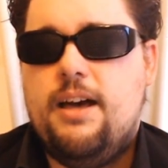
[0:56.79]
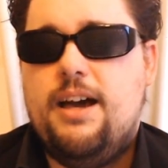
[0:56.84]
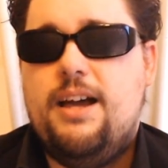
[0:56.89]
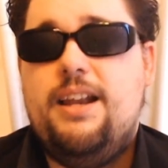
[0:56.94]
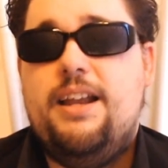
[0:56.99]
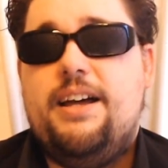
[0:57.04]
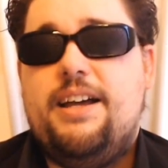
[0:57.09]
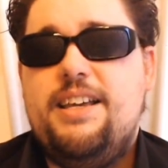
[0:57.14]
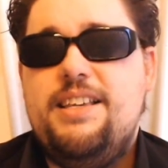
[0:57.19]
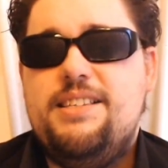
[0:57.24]

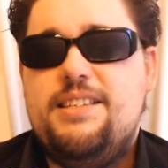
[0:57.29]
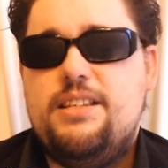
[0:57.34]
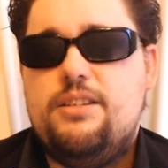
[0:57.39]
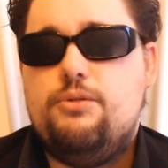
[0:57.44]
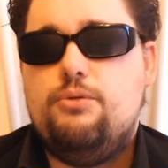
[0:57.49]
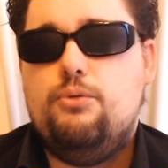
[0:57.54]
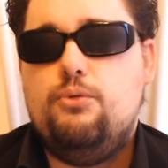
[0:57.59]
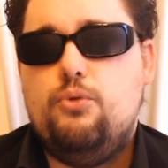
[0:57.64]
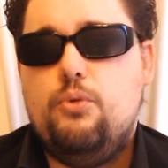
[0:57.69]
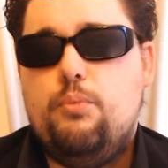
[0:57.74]
à la
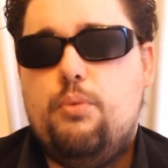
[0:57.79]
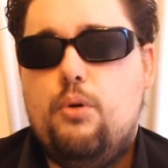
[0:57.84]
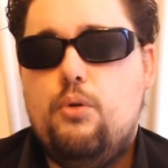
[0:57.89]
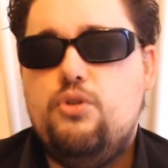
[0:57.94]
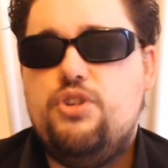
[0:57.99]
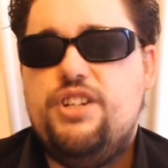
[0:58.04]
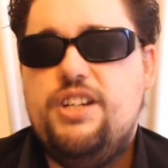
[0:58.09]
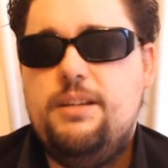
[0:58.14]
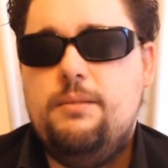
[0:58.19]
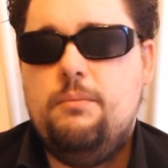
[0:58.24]
réalisation de
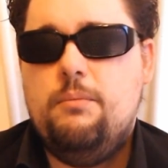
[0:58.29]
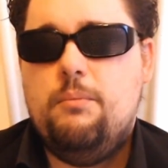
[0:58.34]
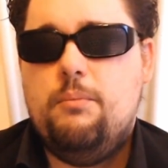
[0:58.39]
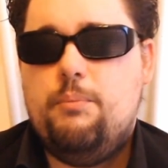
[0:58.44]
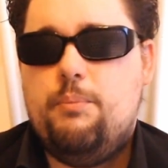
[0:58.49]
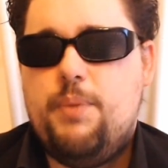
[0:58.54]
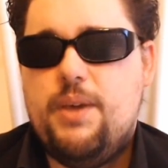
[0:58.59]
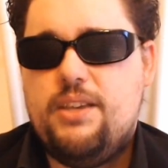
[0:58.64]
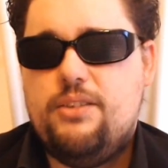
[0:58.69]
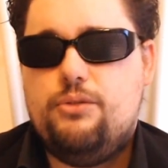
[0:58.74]
projets
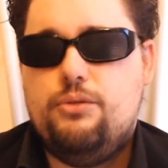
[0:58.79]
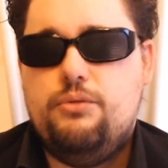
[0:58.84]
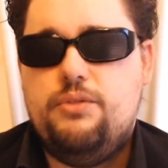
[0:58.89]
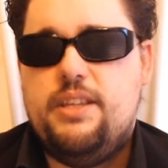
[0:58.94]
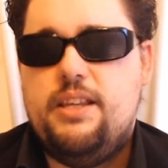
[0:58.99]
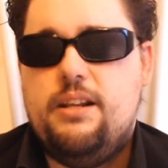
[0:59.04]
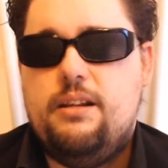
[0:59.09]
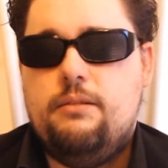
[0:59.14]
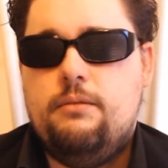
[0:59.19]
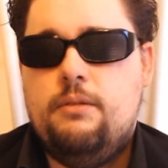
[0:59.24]

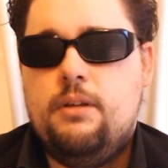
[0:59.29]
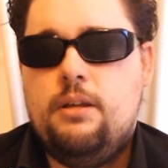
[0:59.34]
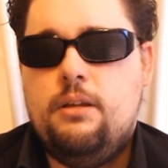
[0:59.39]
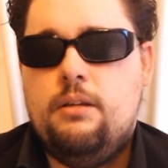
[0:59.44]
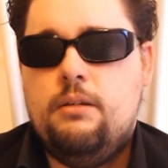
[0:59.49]
personnels,